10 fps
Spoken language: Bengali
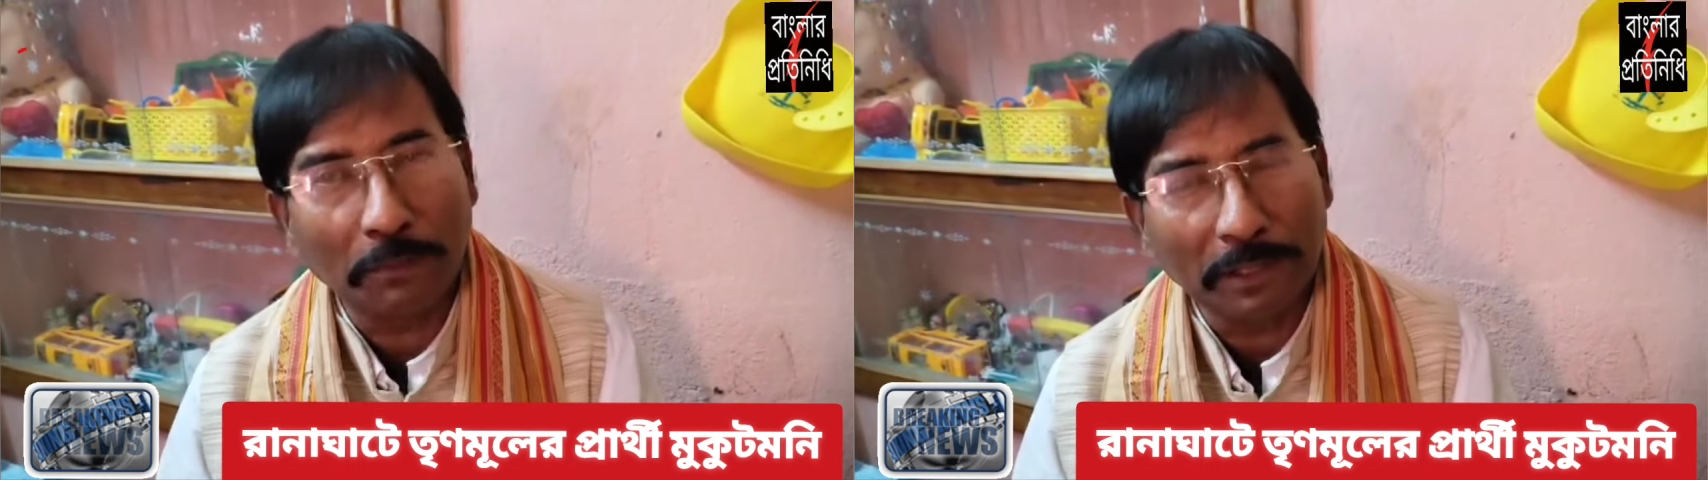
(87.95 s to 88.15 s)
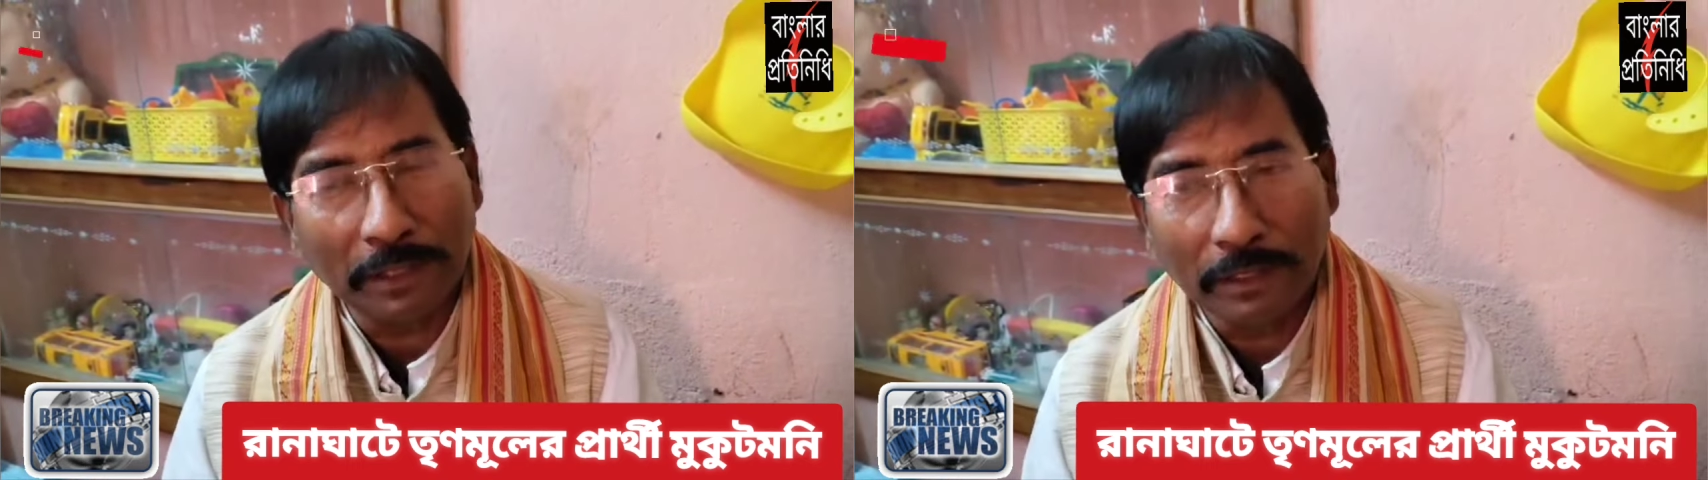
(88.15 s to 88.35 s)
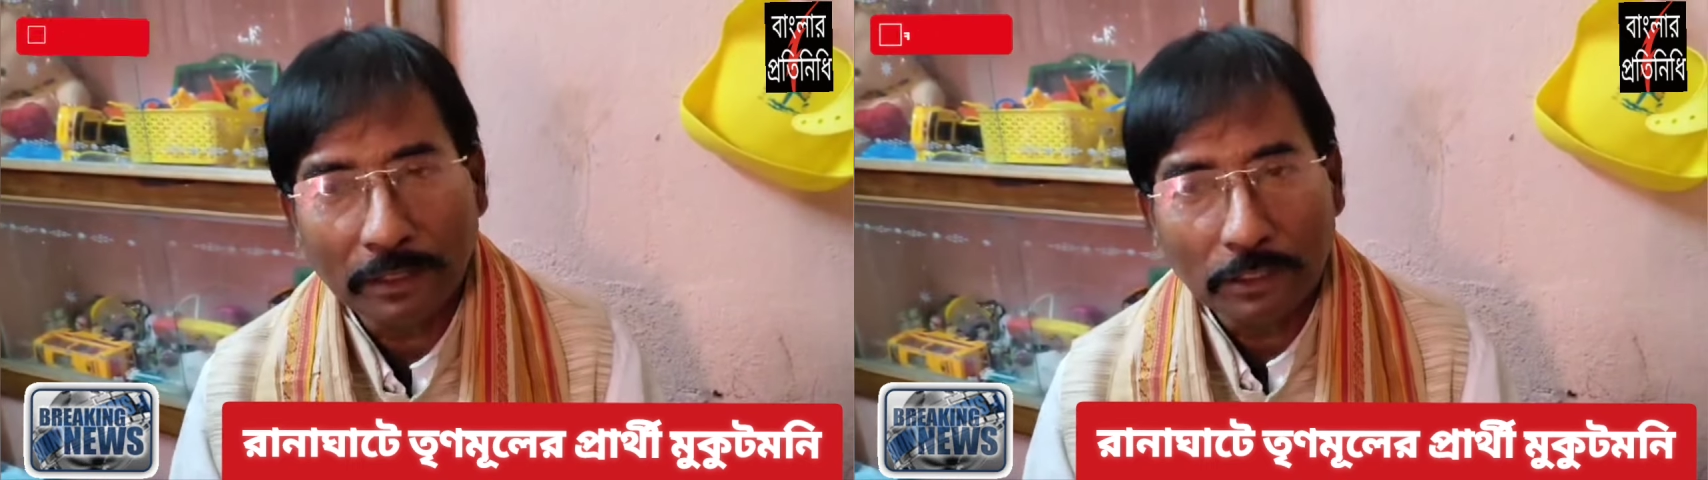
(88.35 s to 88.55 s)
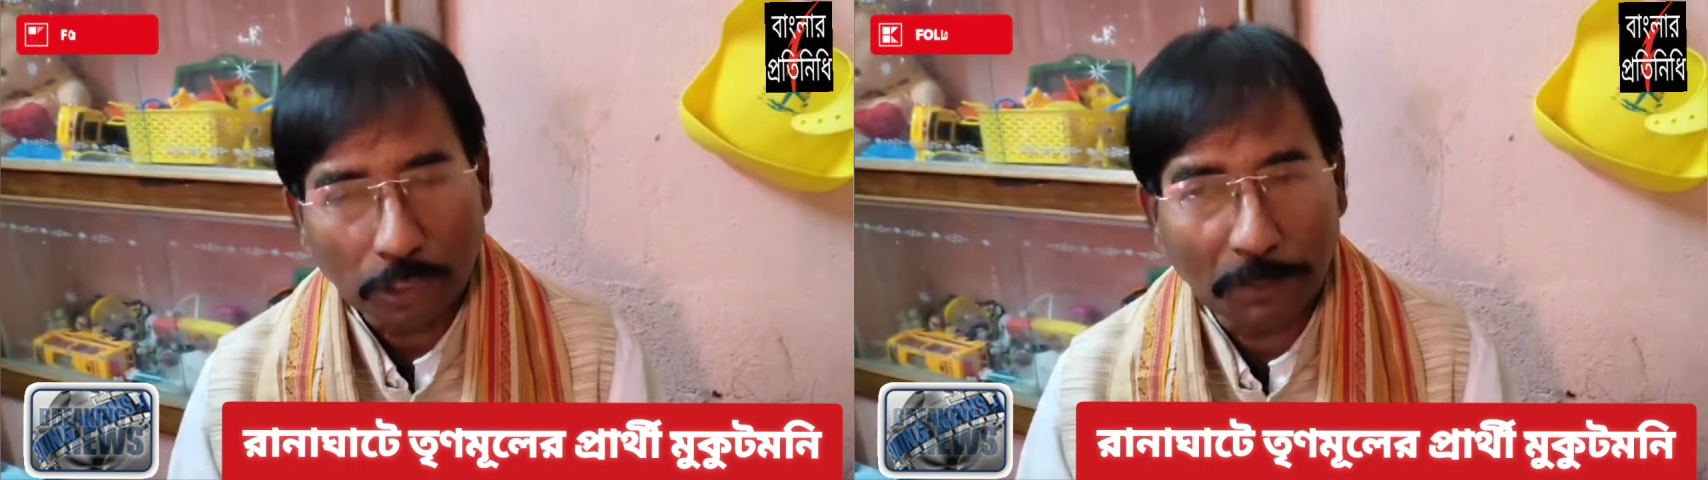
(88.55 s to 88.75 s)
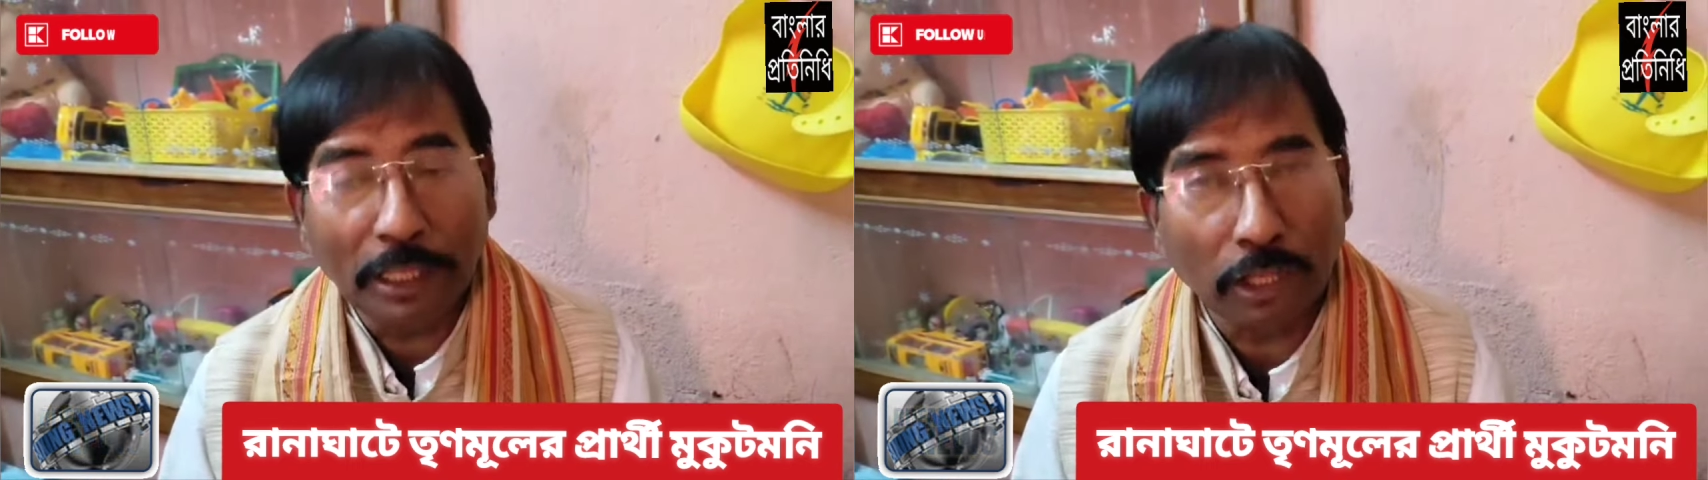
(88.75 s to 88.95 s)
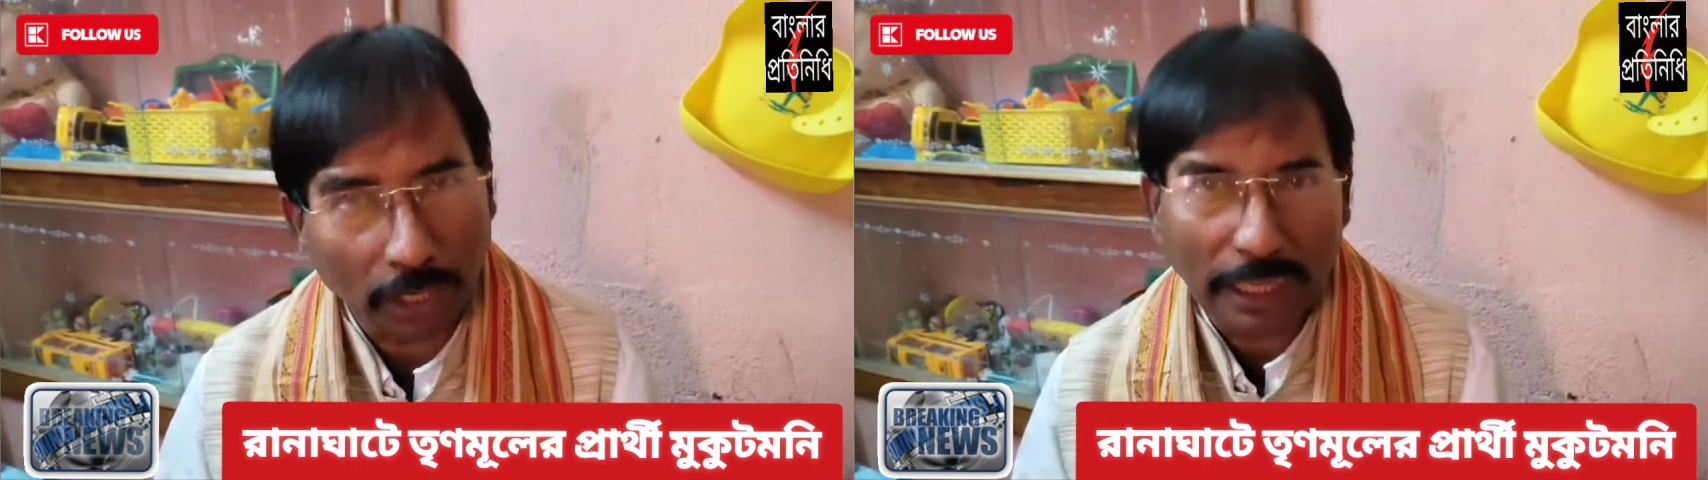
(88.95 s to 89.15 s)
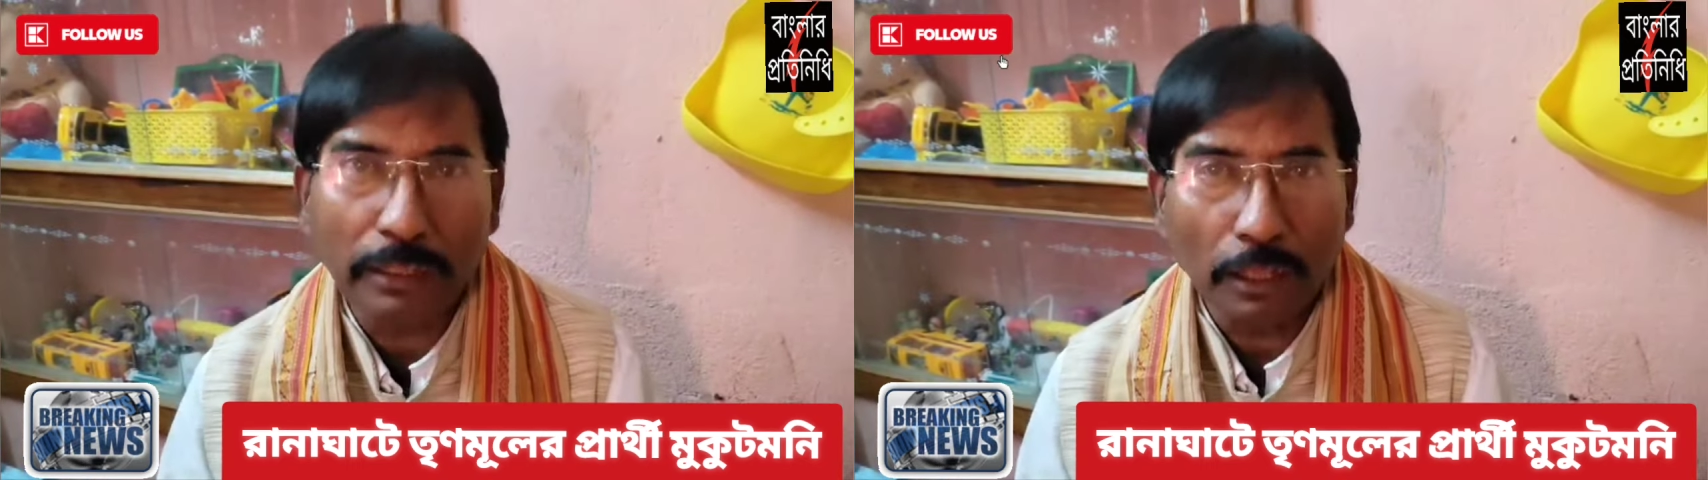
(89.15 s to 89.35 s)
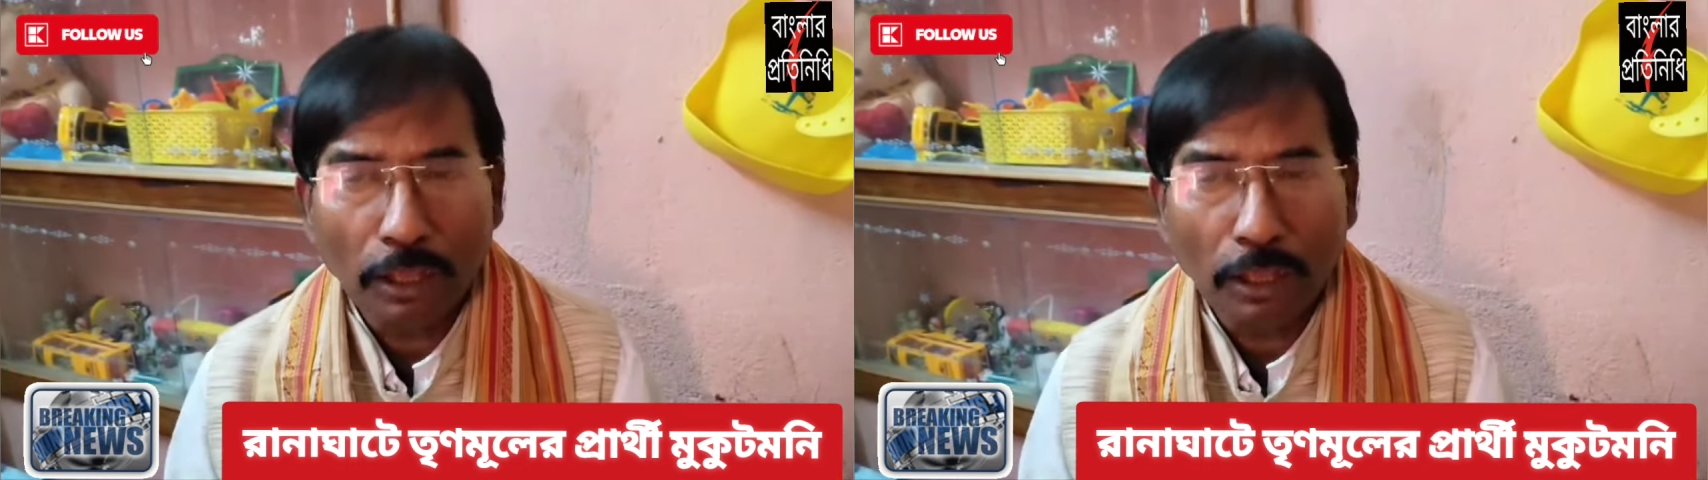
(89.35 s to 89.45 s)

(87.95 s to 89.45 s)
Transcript: হবে তবে এ লড়াই